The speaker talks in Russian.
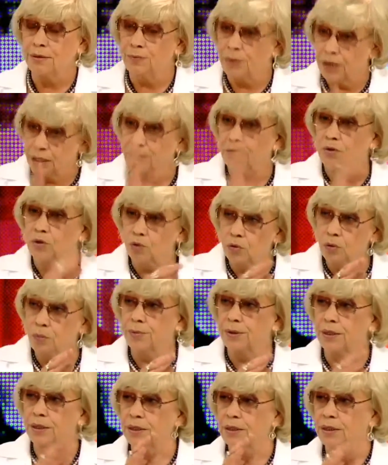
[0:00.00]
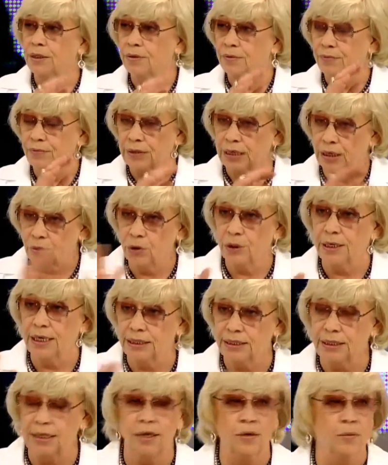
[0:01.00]
Первый умер, второй не
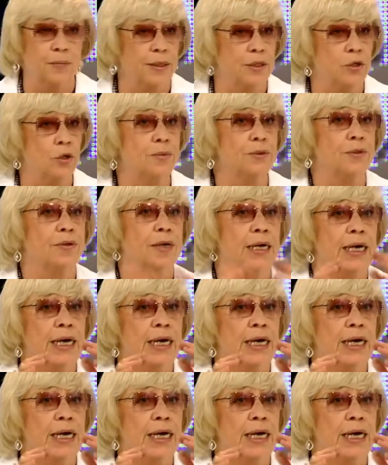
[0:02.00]
оставил потомства.